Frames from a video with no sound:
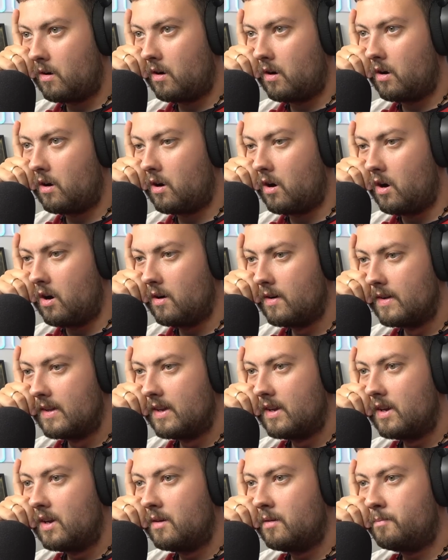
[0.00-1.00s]
Oho!
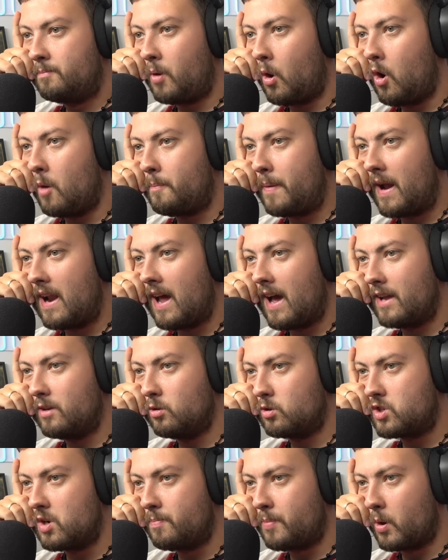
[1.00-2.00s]
Po
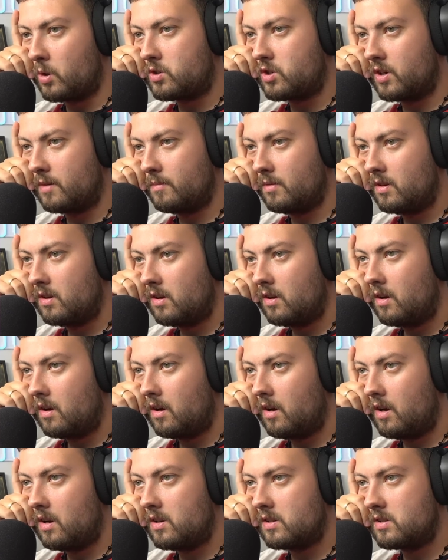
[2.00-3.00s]
opalaniu, czy po czym?
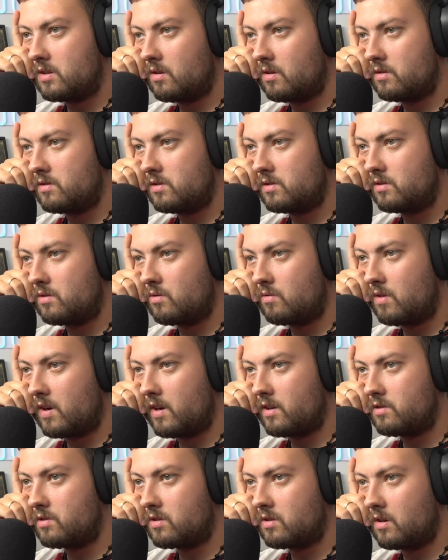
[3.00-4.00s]
Ale schodzi z
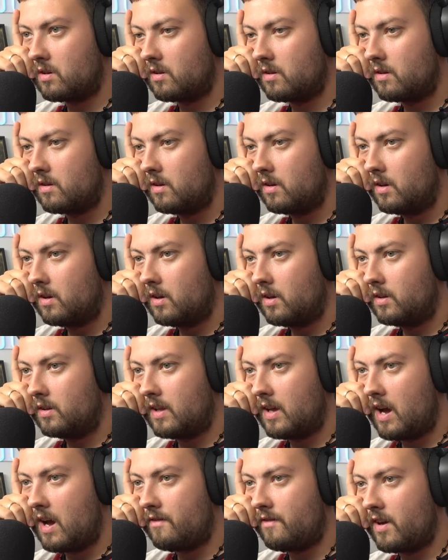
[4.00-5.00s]

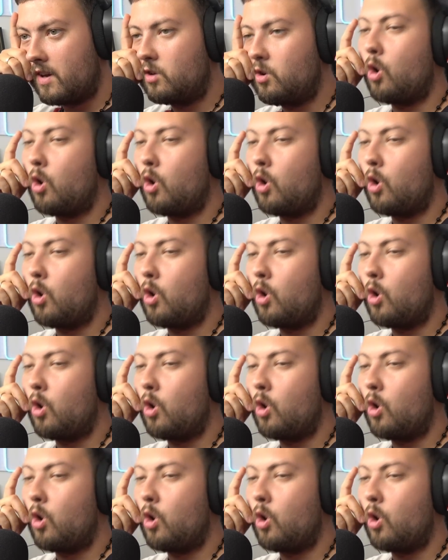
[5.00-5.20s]
Dawaj,